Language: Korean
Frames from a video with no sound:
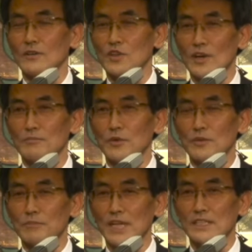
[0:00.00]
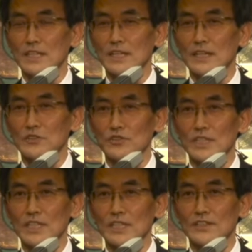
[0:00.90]
요한복음 8장에
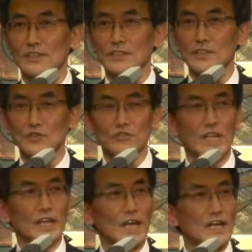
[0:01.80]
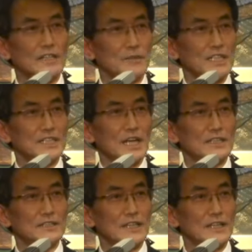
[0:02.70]
주님께서 너희 중에 가늠하지
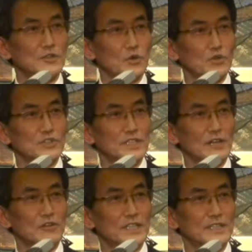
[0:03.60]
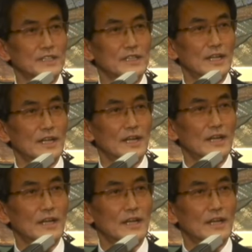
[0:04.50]
않은 자가 돌로 치라고 하셨는데